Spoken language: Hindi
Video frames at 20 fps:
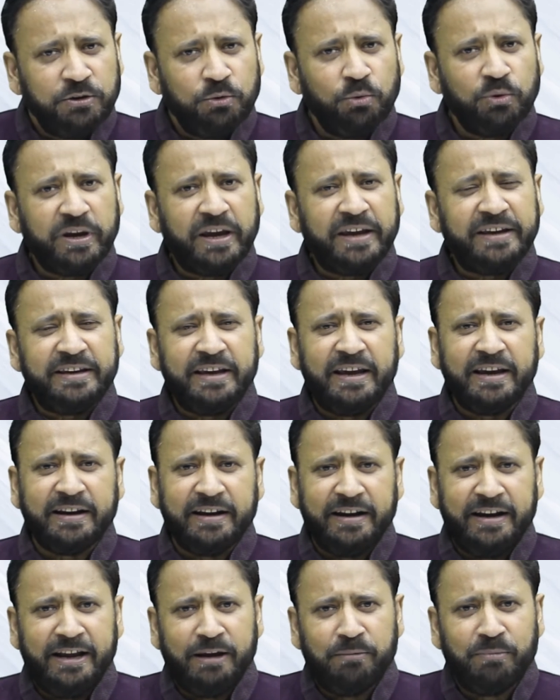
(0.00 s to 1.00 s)
क्योंकि ये एक
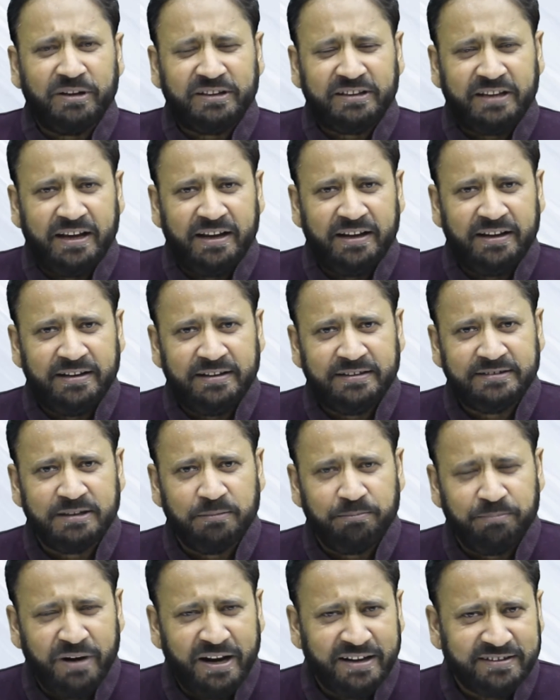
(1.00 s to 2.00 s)
नेमत है इज़
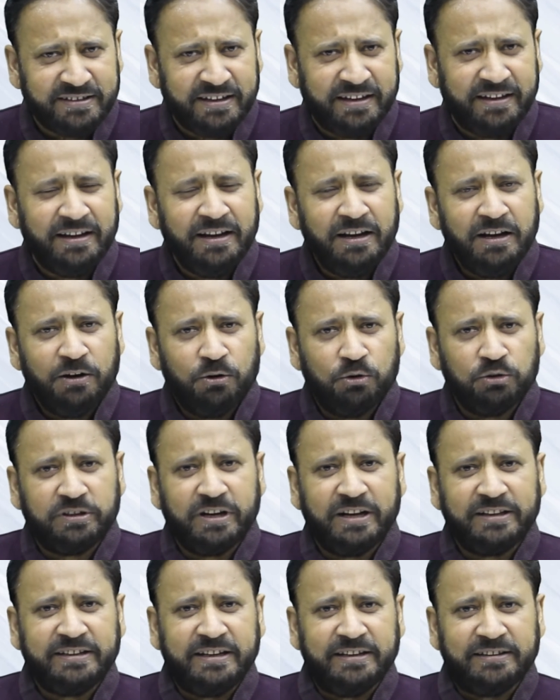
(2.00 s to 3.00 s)
ए ब्लेसिंग
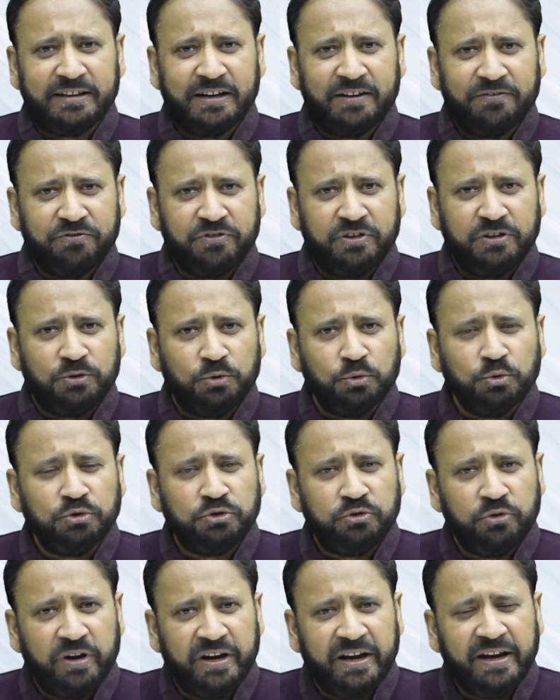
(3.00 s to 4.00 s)
कुदरत की तरफ से
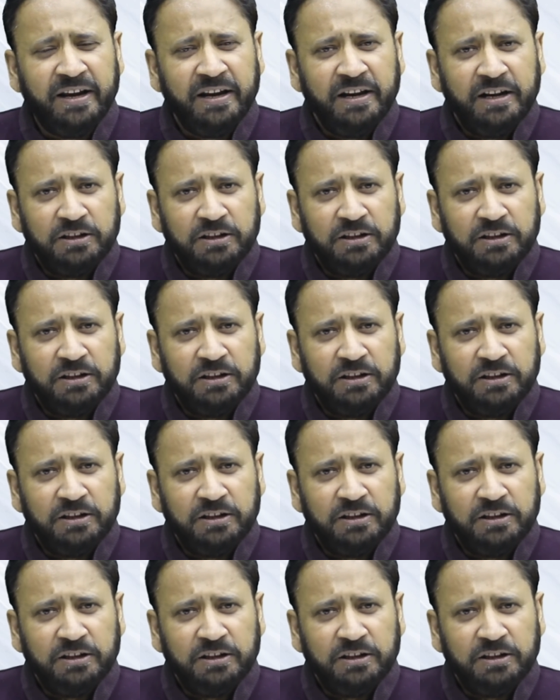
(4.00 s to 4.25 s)
दूध जो है